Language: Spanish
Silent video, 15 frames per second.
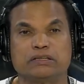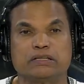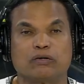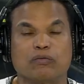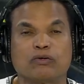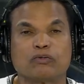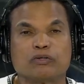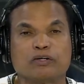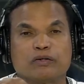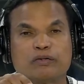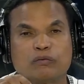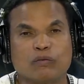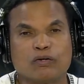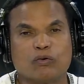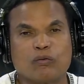Cuando,
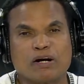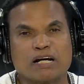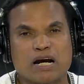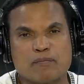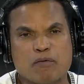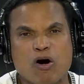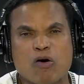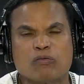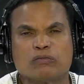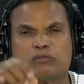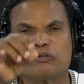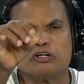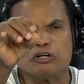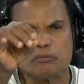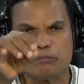cuando Juan Ramón
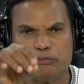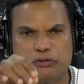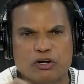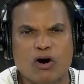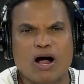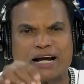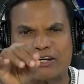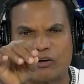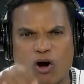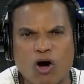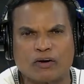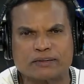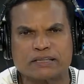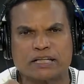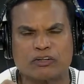vio el
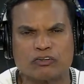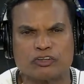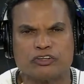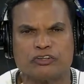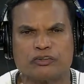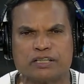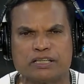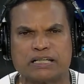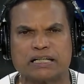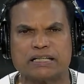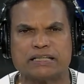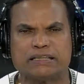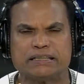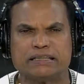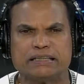corte donde yo
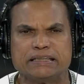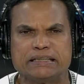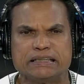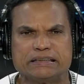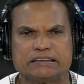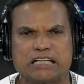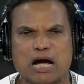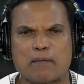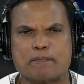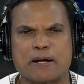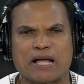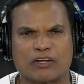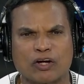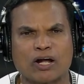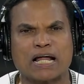dije,
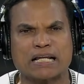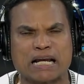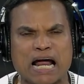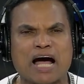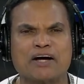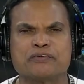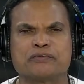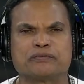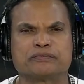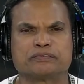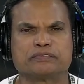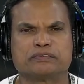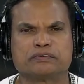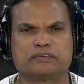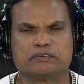chapeadora del año,
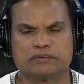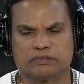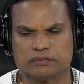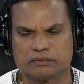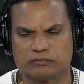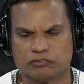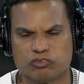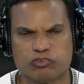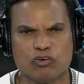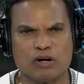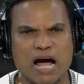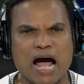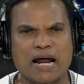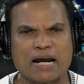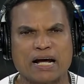
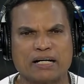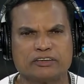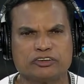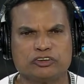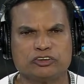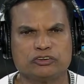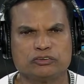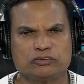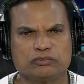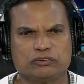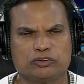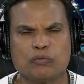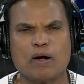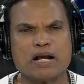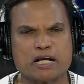fulana,
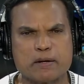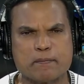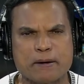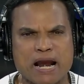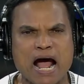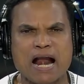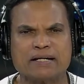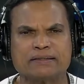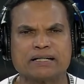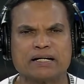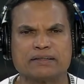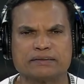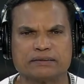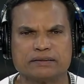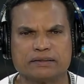Yubelki Peralta,
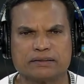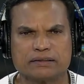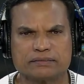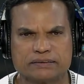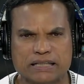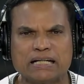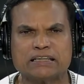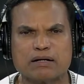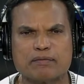Sandra